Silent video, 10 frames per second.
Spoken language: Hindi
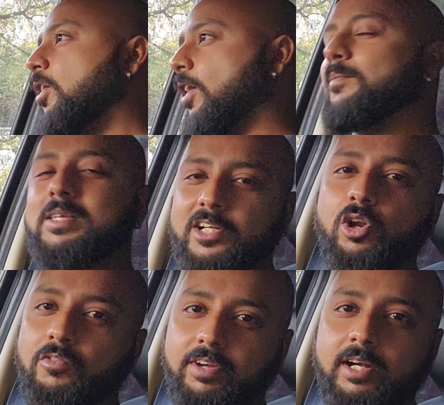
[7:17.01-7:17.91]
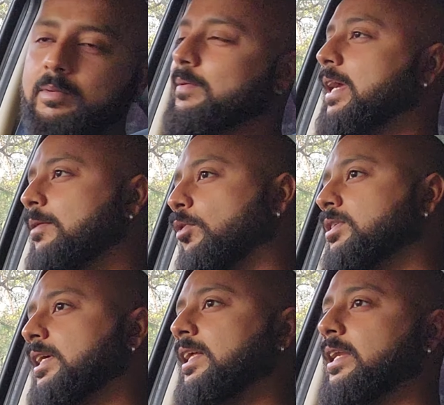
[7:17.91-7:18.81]
और हमें इसके टॉप वेरिएंट में भी खैर
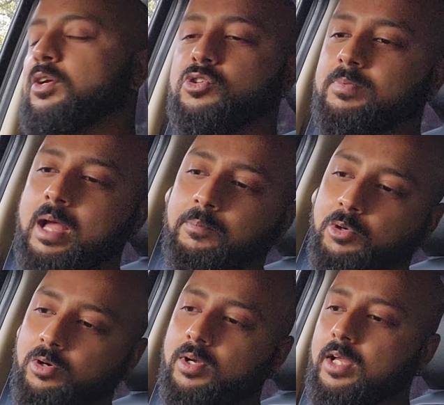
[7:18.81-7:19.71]
बहुत ज़्यादा नहीं है उसमें आपको